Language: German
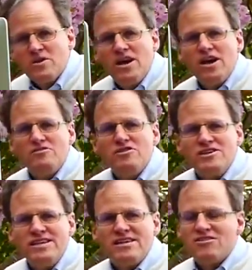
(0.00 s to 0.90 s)
äh, für
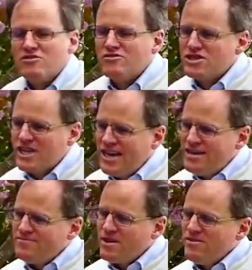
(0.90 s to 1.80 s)
Sie, das zu
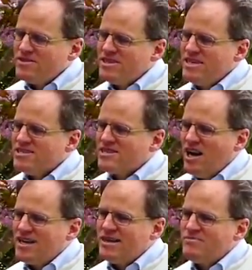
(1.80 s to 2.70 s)
verstehen, was ich hier
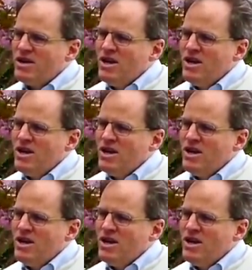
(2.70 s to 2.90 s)
sage.